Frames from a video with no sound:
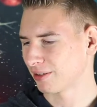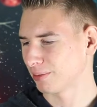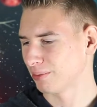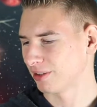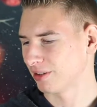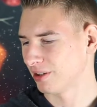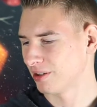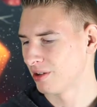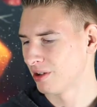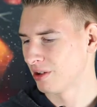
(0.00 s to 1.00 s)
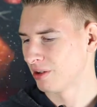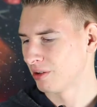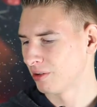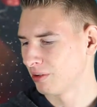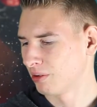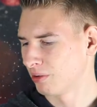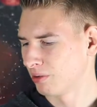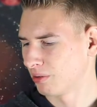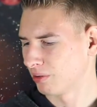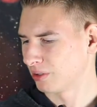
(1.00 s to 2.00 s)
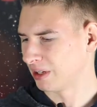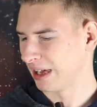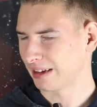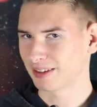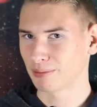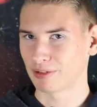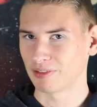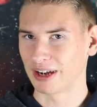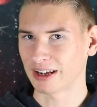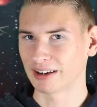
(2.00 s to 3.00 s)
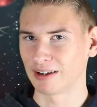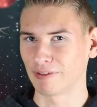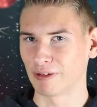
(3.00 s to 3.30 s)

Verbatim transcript: und so ein bisschen Kerzen mit Weihnachten in